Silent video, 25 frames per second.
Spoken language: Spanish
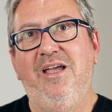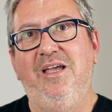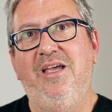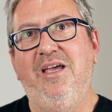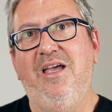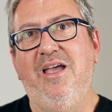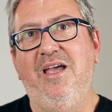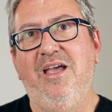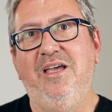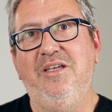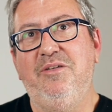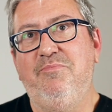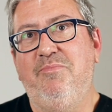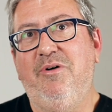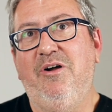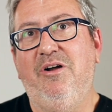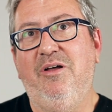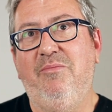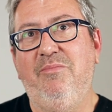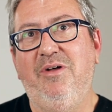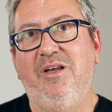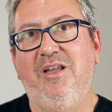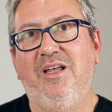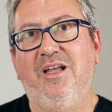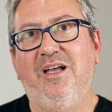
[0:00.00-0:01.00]
eh,
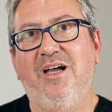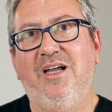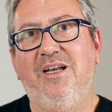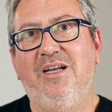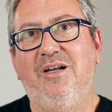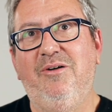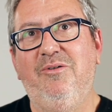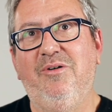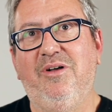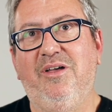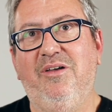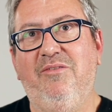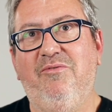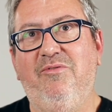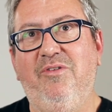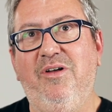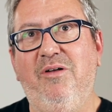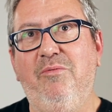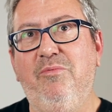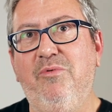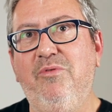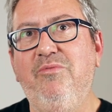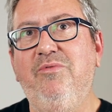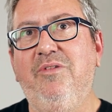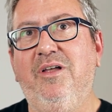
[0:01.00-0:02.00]
hispanoamericana, lo que fue
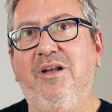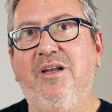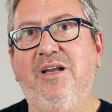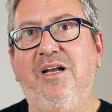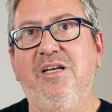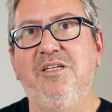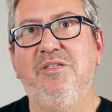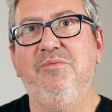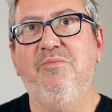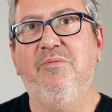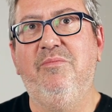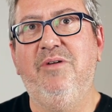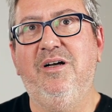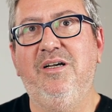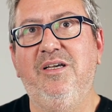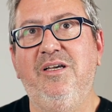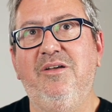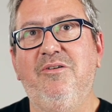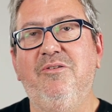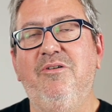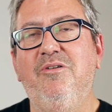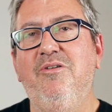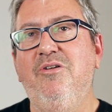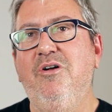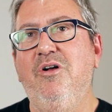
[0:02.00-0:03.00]
el boom del realismo
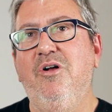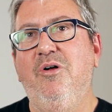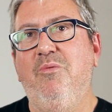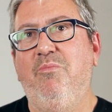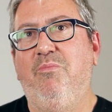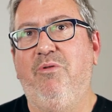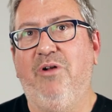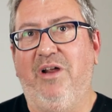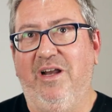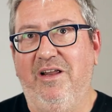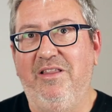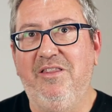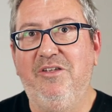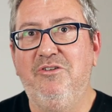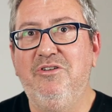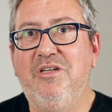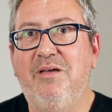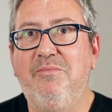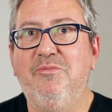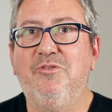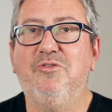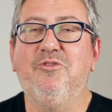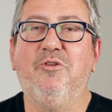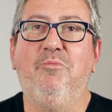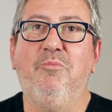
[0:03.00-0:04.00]
mágico, porque realmente no
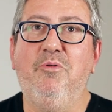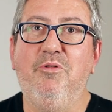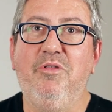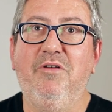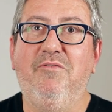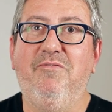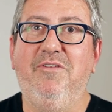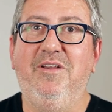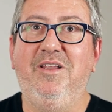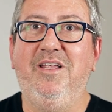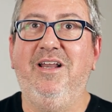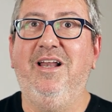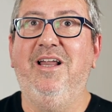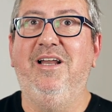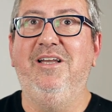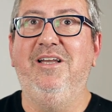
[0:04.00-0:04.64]
sabemos cómo definir